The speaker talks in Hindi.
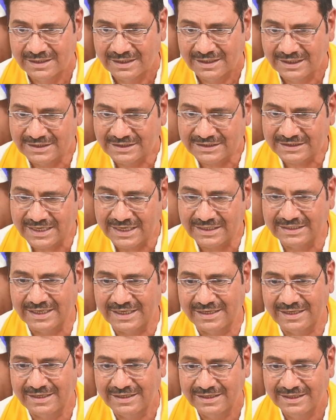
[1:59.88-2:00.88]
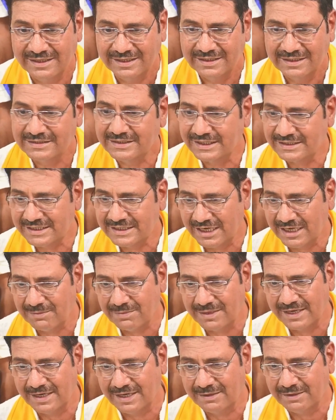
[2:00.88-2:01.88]
इसके अंदर जैसे
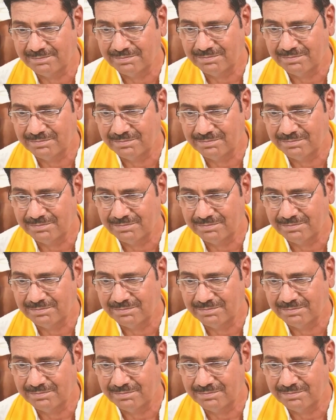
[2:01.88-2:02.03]
हमारे